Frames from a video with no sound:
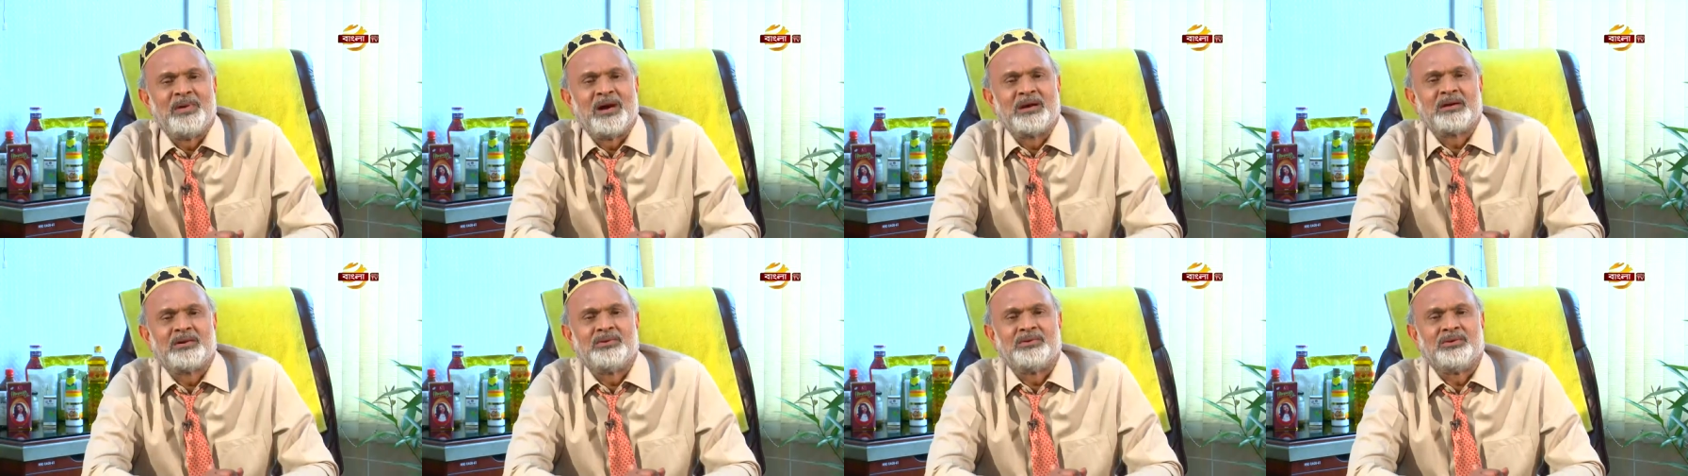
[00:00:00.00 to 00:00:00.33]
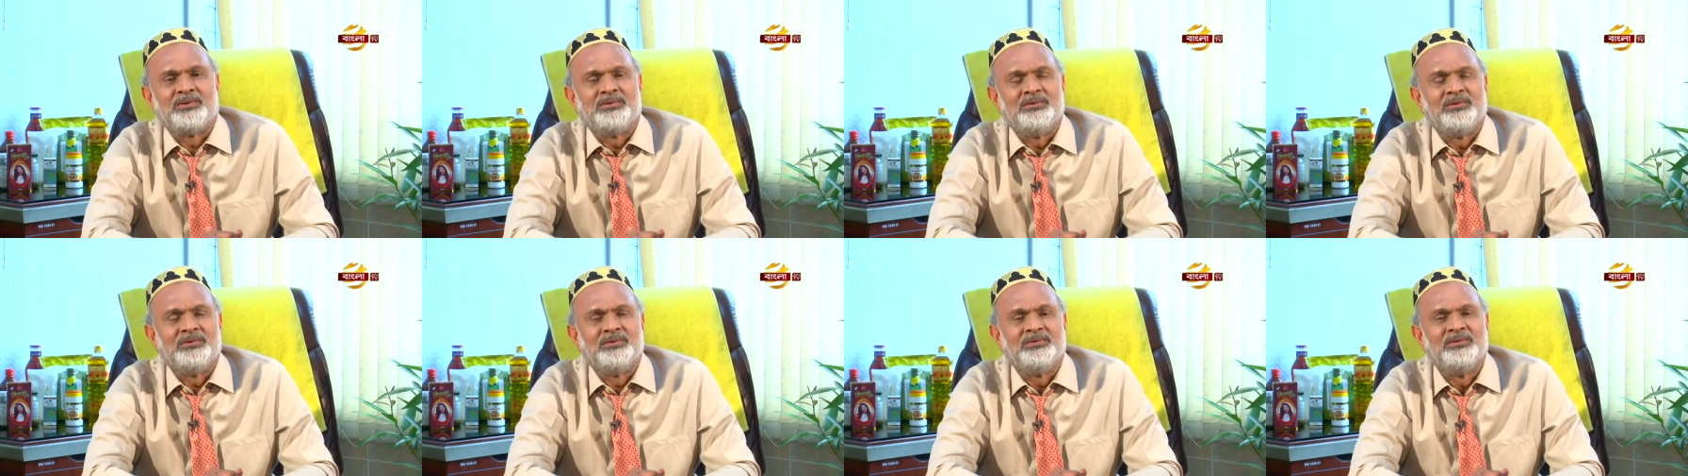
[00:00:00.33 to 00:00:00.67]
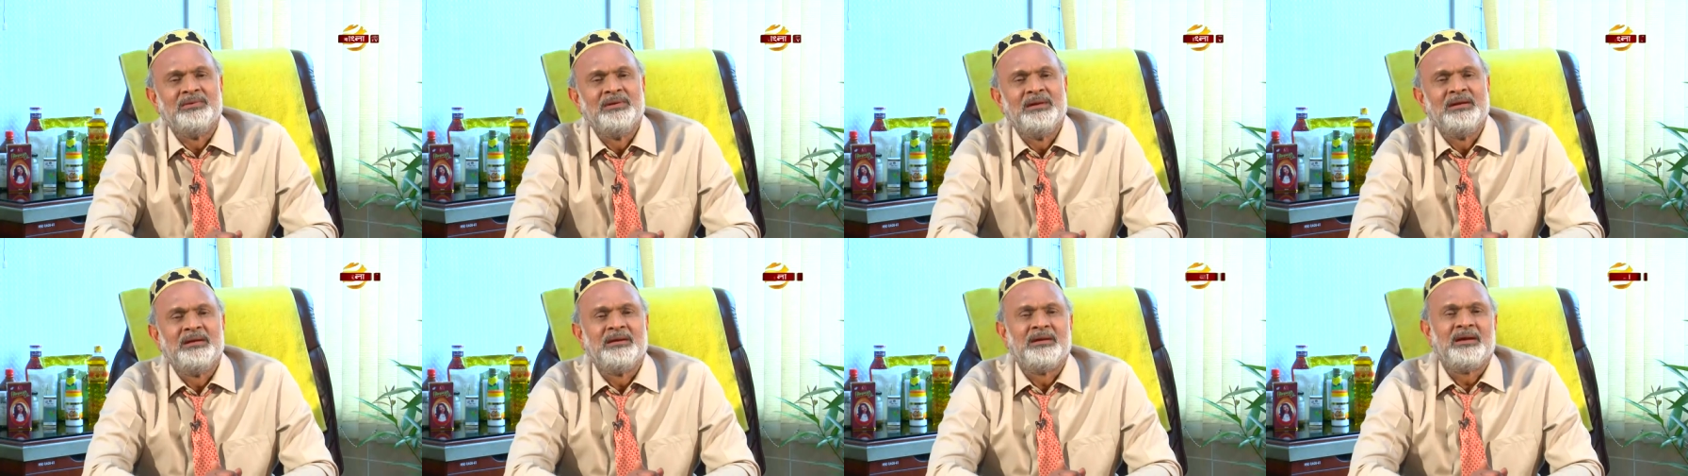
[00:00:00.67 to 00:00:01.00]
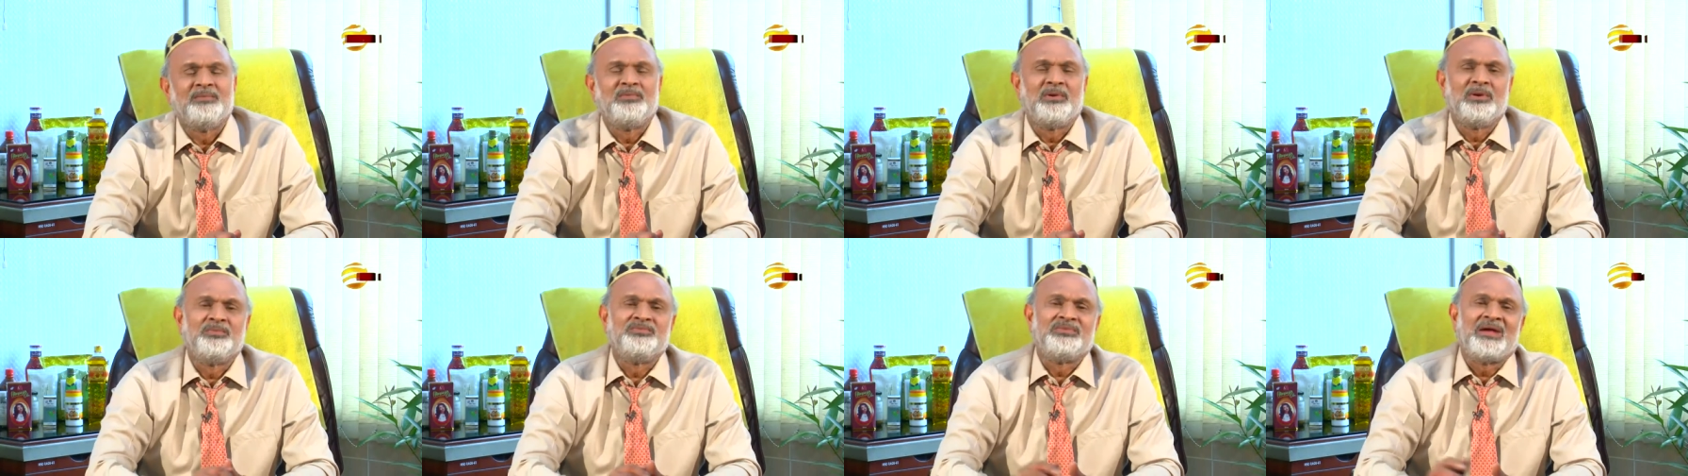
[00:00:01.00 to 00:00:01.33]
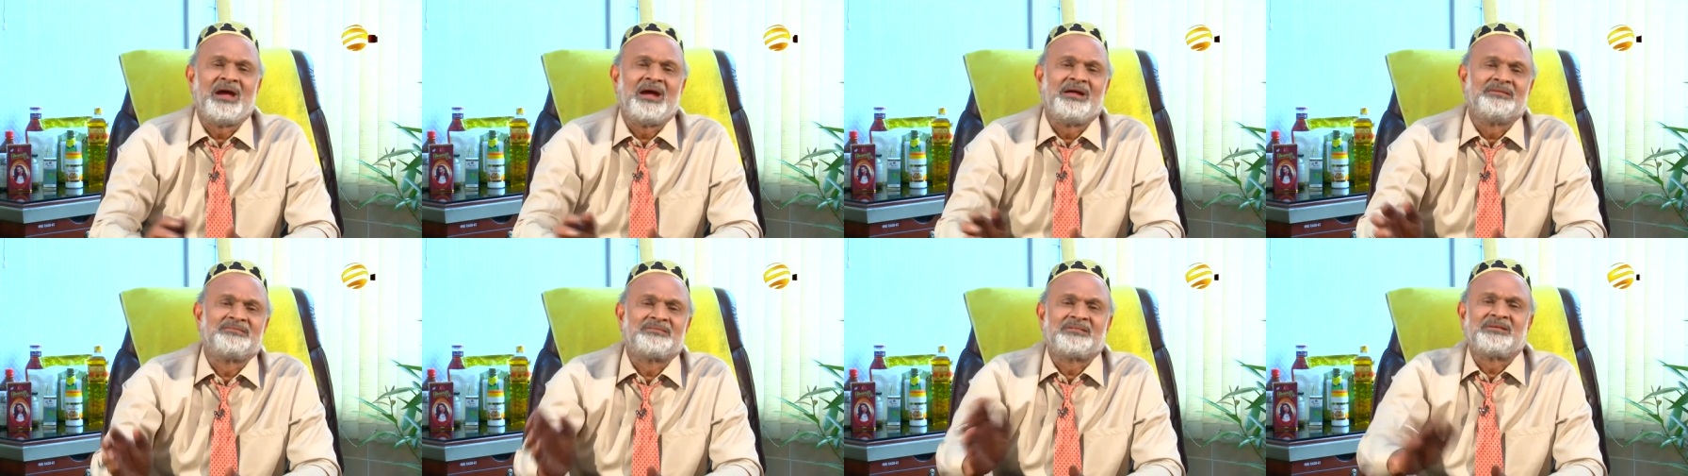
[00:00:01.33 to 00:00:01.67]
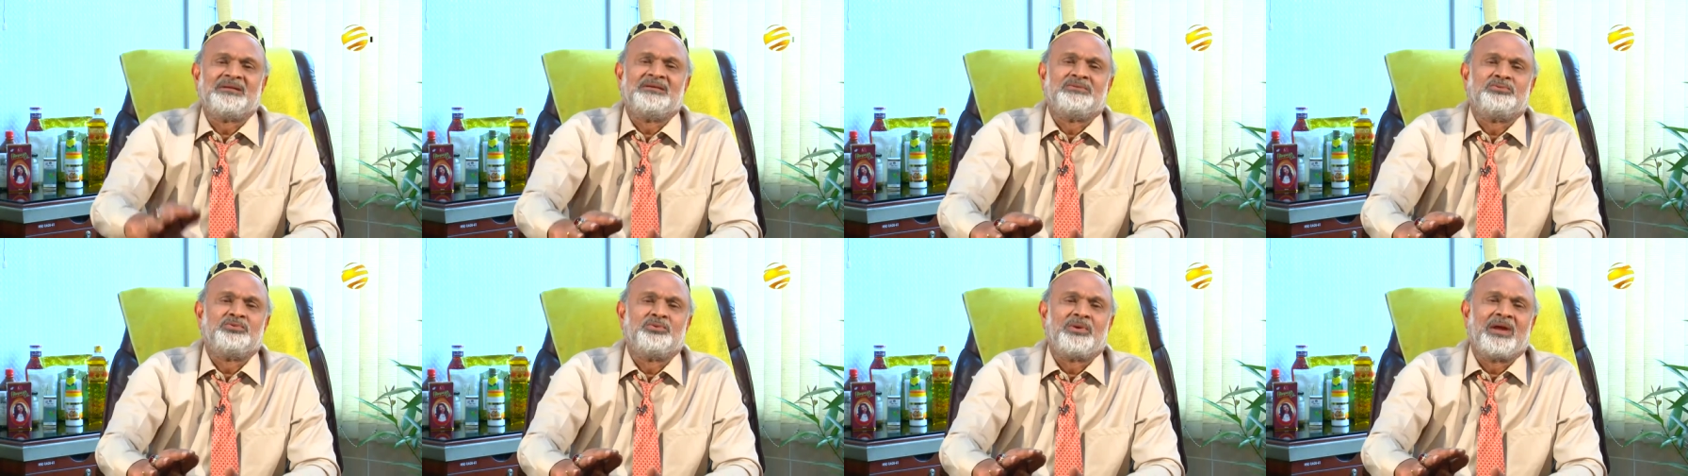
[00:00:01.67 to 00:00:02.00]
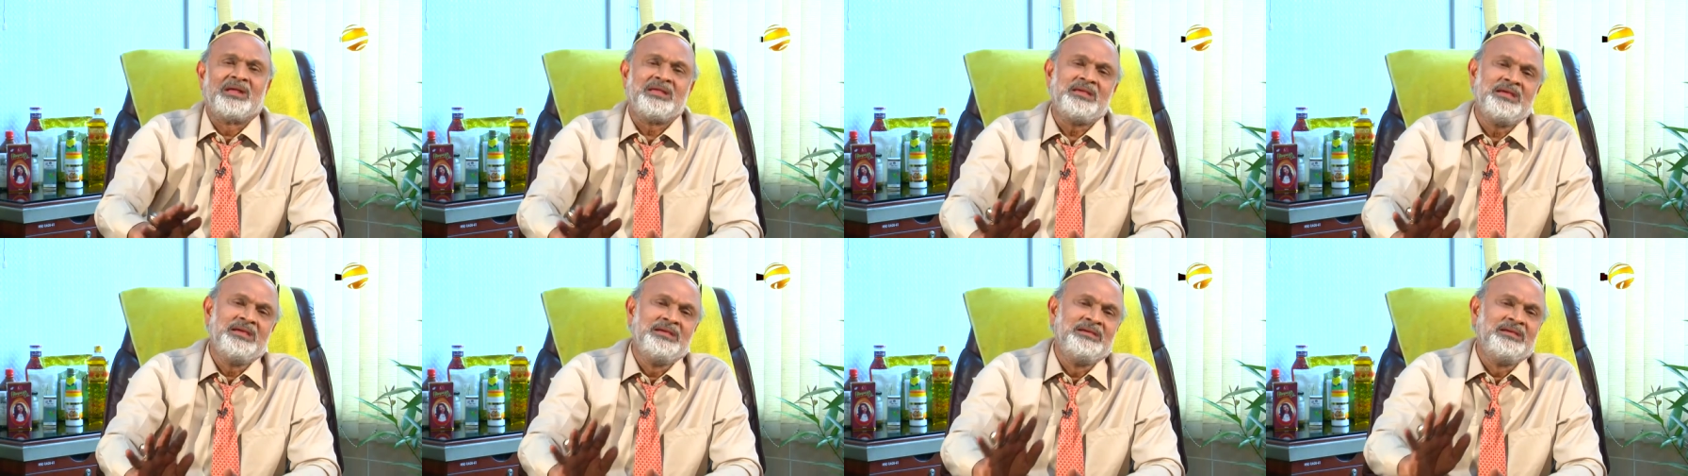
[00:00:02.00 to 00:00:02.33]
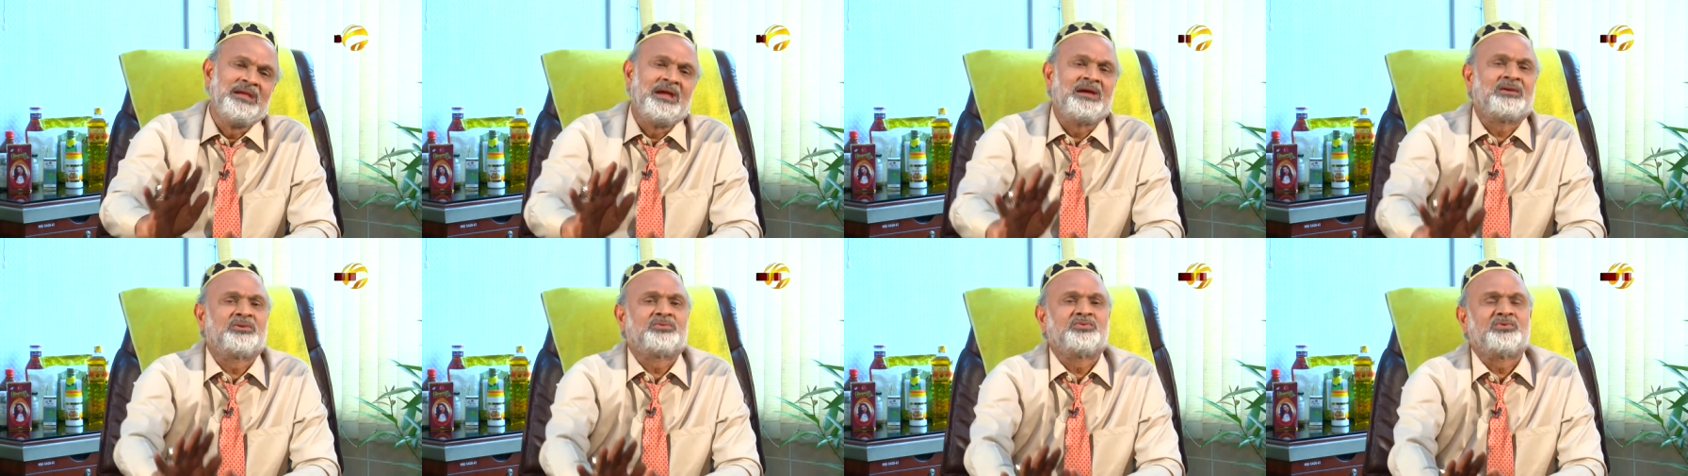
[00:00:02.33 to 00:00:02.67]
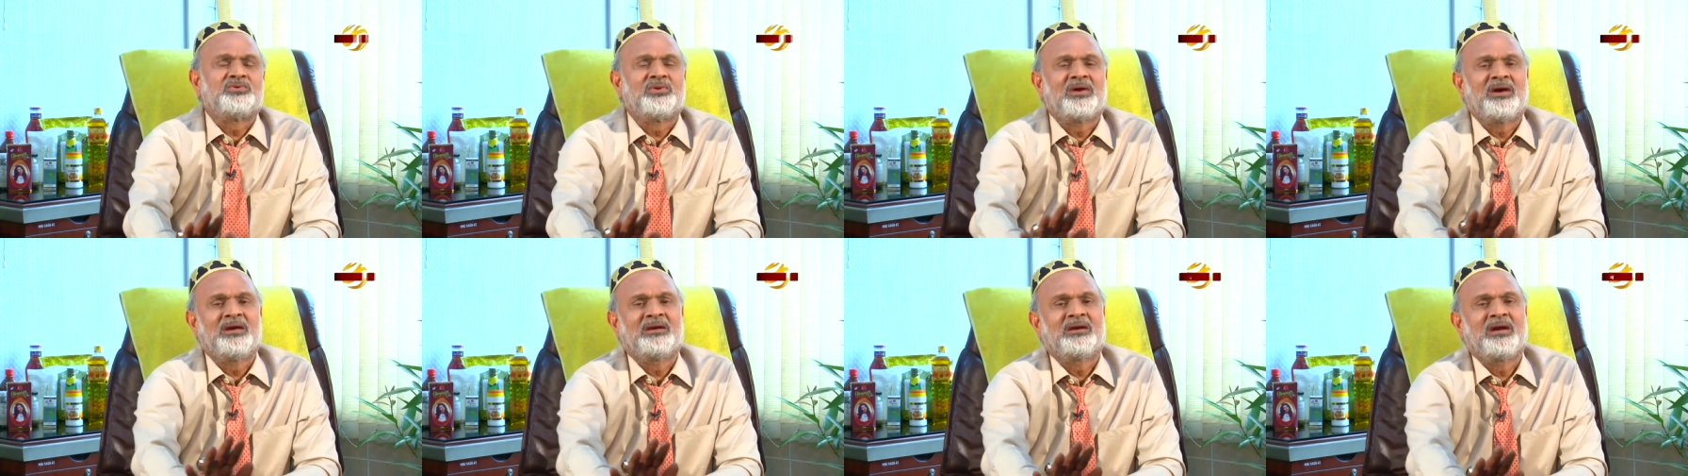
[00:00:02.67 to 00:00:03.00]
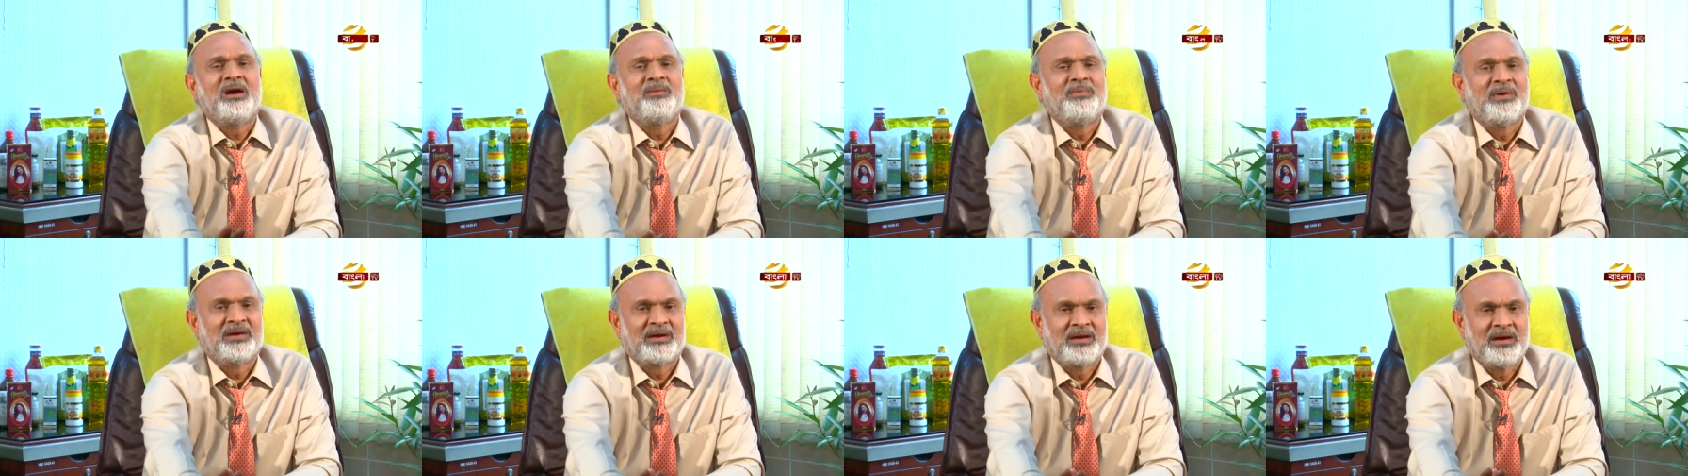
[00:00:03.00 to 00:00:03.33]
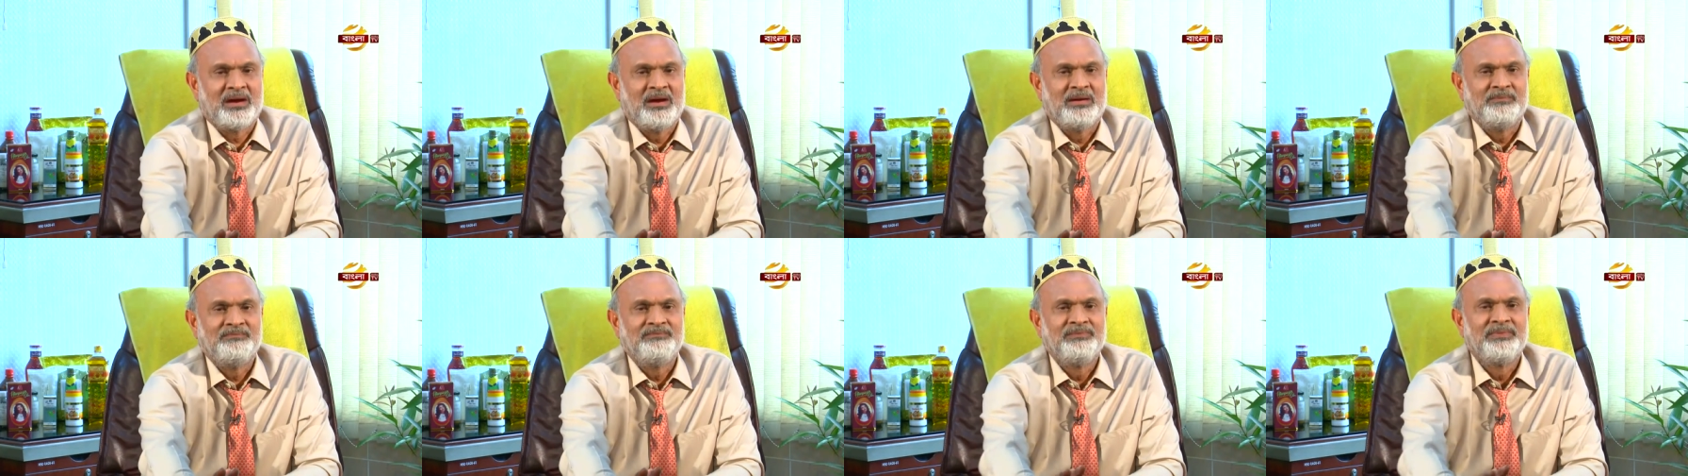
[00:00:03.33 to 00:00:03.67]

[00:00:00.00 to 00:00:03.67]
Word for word: পাক করা হলো আমি বললাম যে আজকে তোরা এই একশো টাকার খাবার খা